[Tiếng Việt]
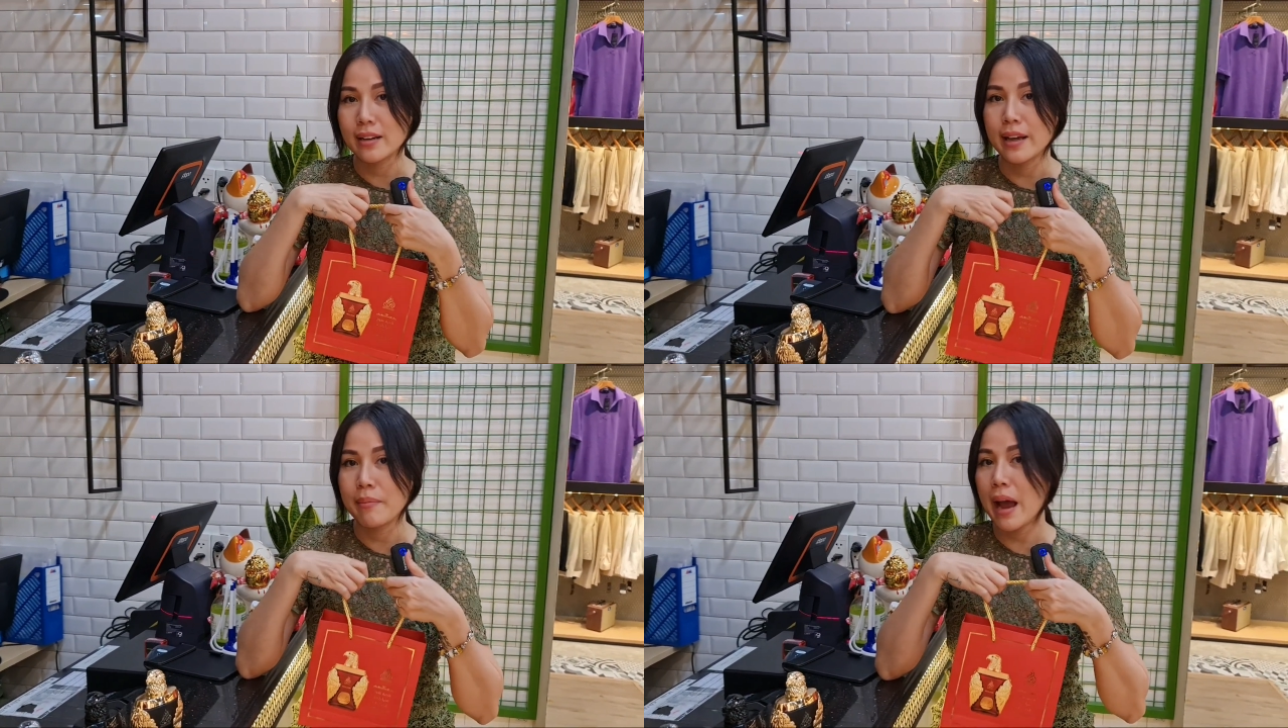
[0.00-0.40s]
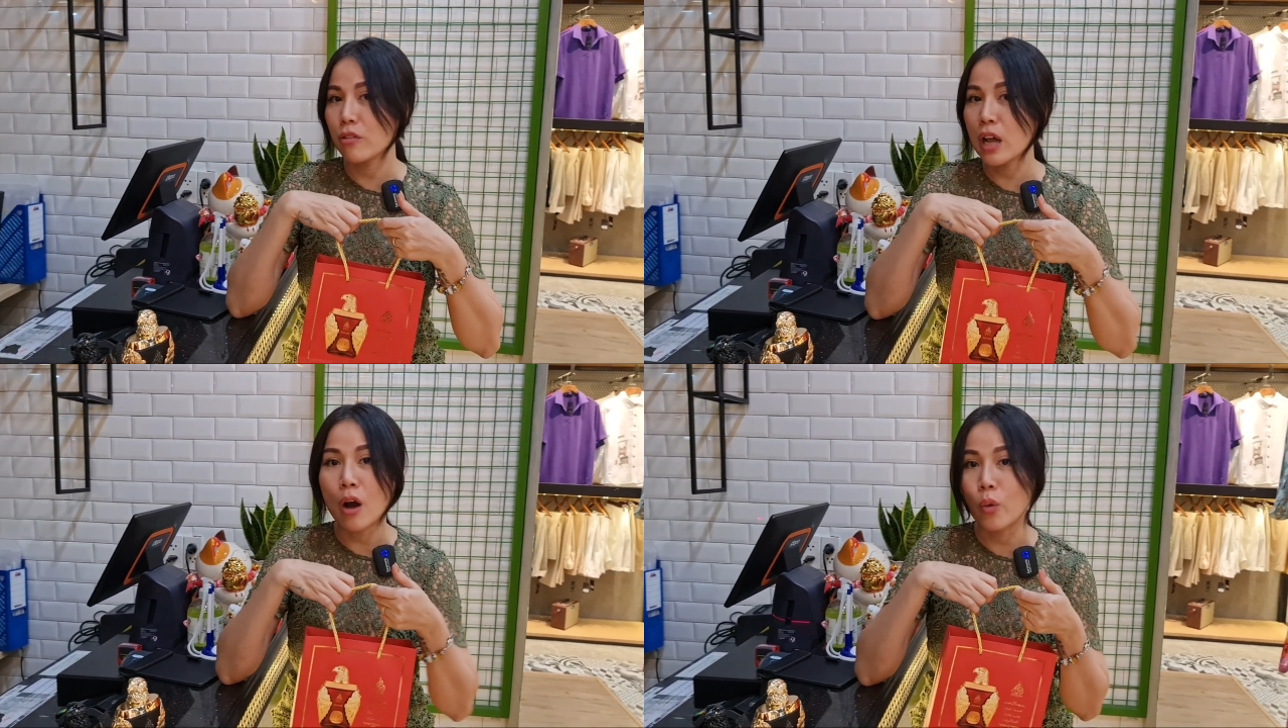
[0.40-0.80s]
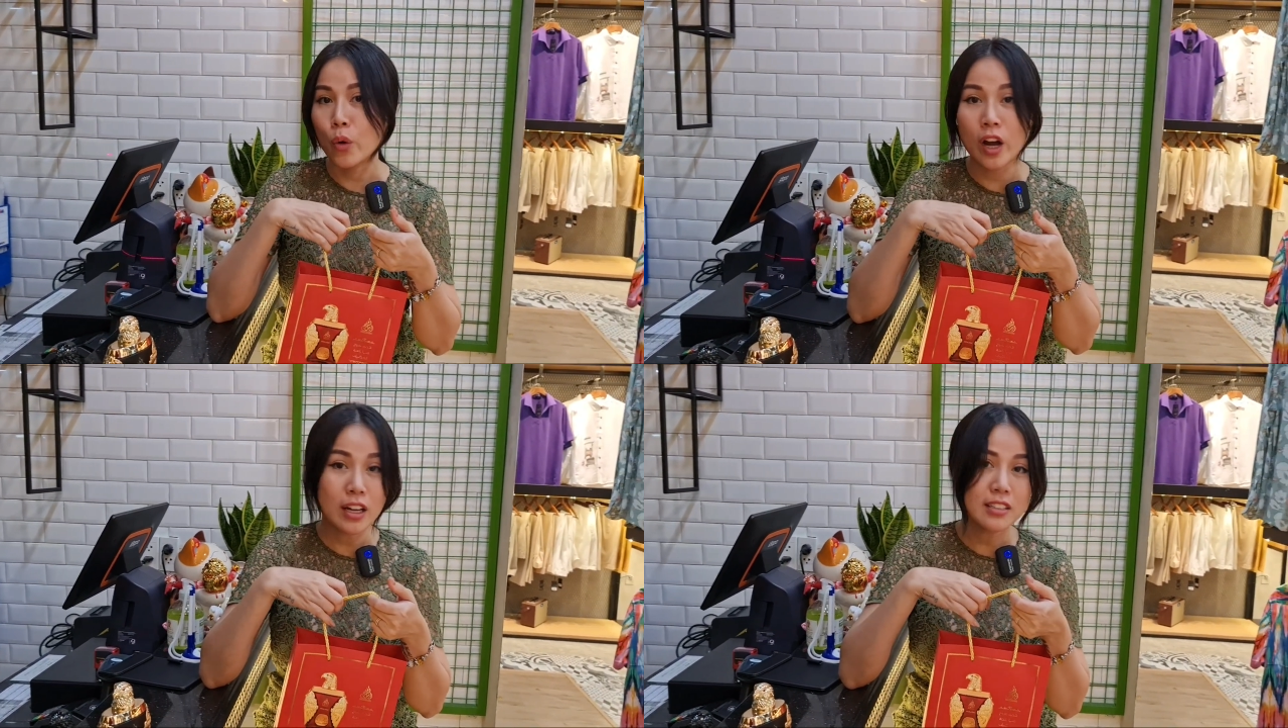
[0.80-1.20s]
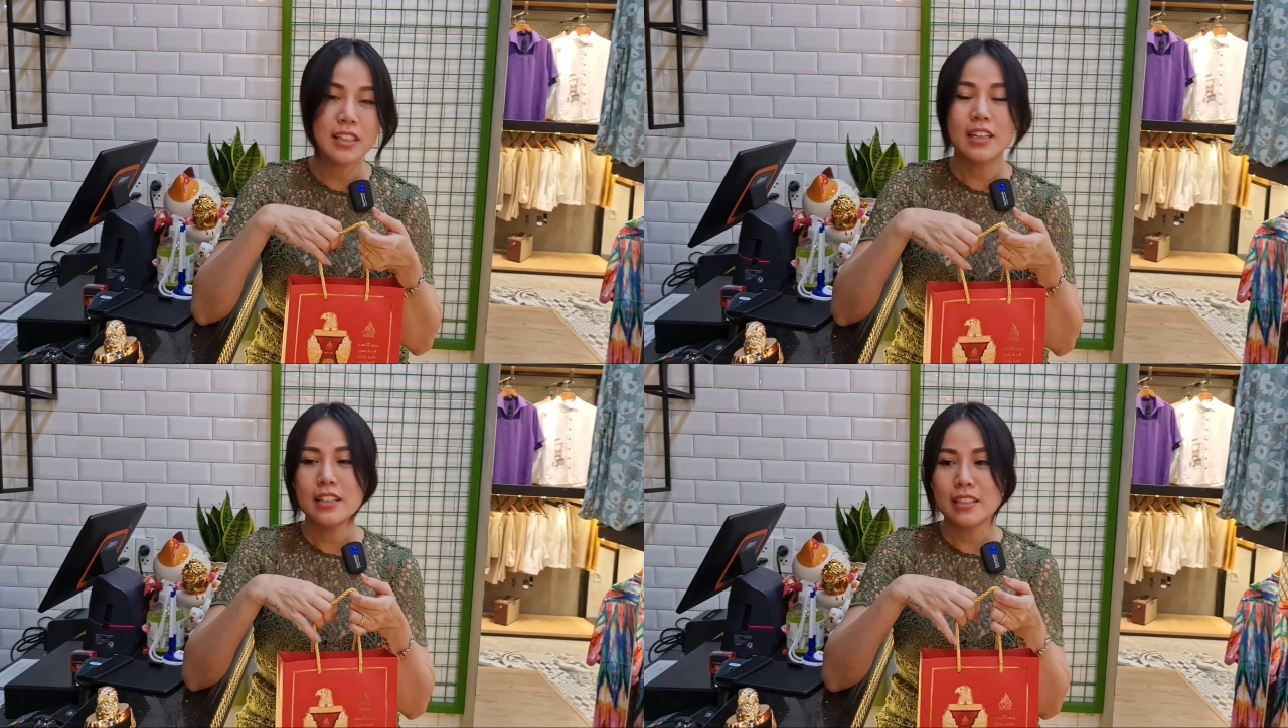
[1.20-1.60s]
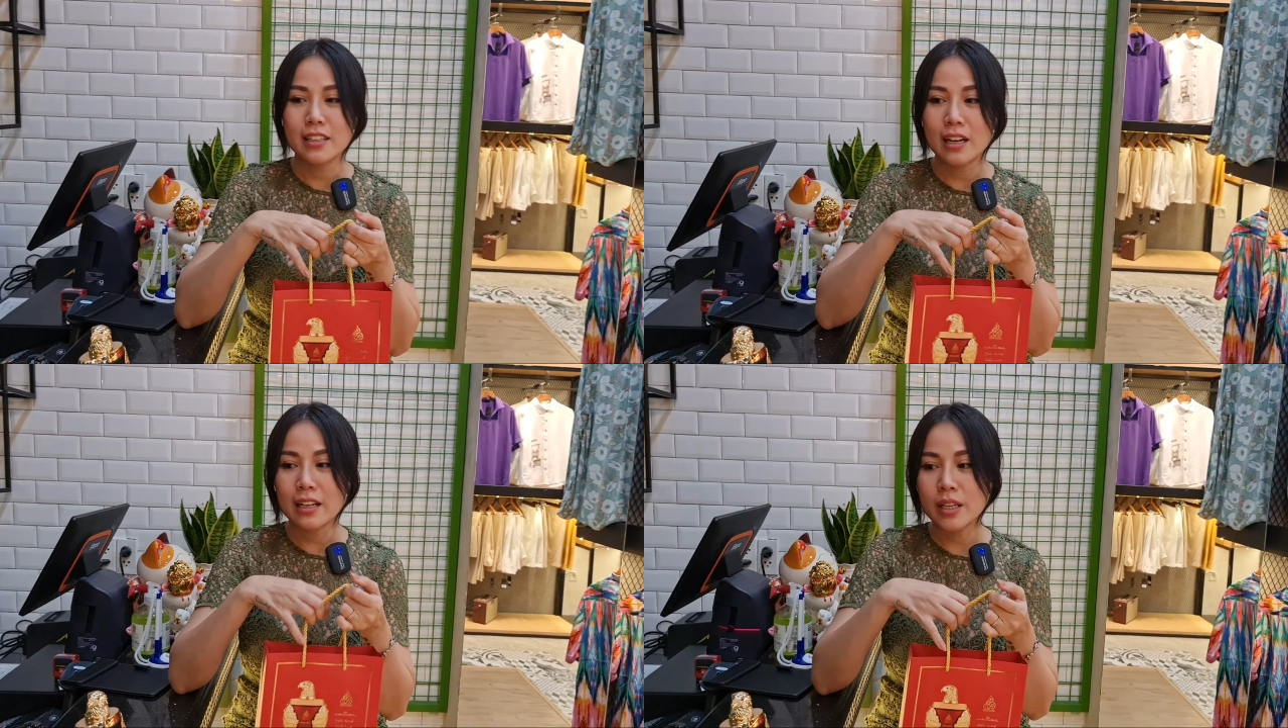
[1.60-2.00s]
lại bao thầu hết.
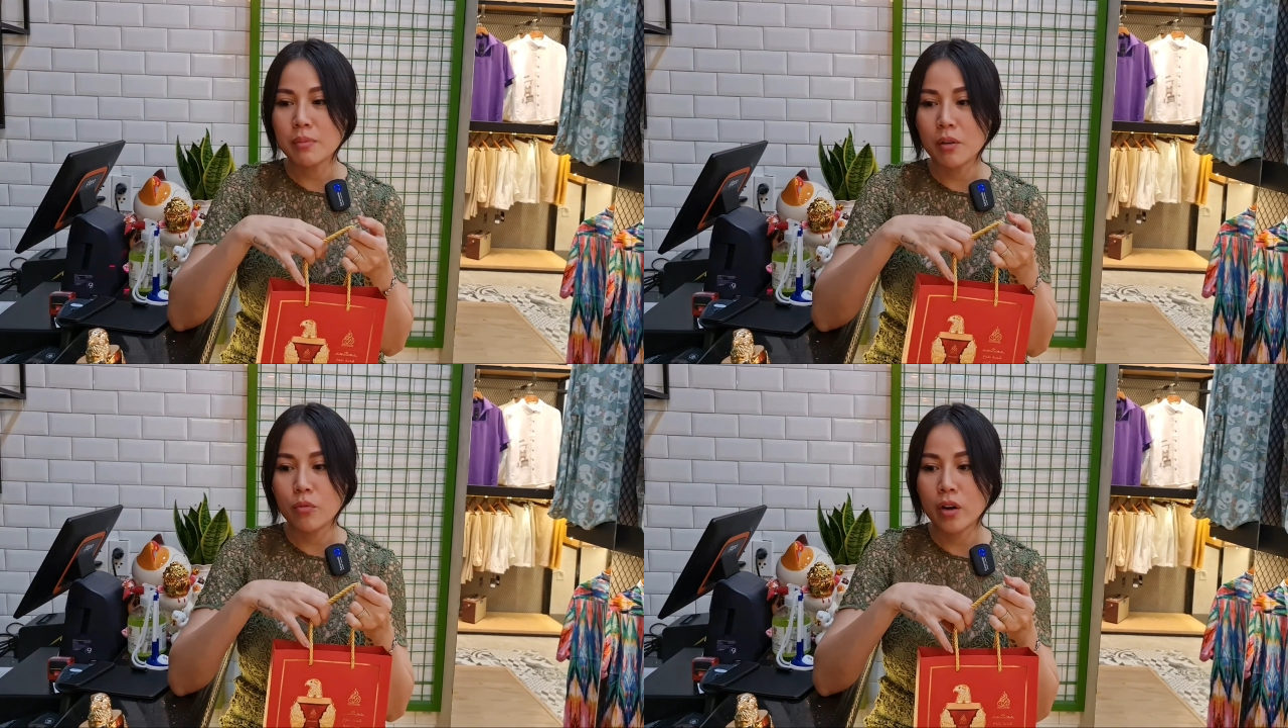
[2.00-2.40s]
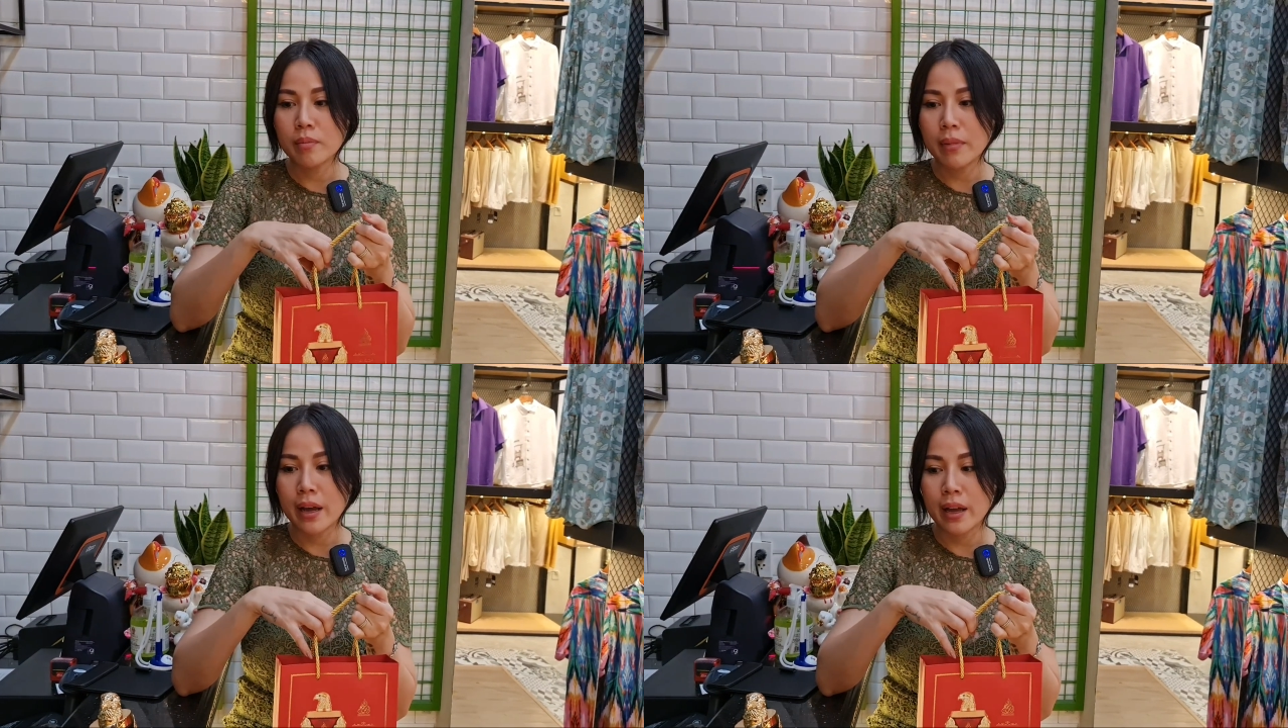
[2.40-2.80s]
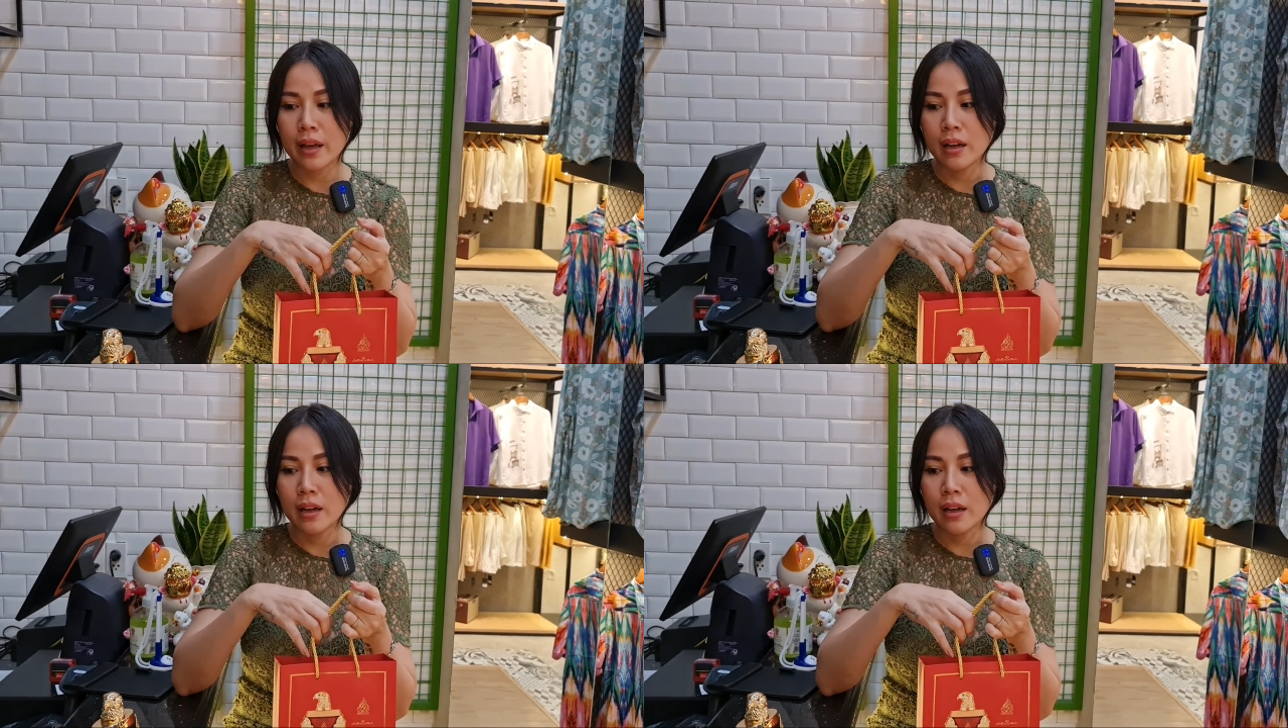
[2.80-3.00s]
Cho nên là khi mà Vân mà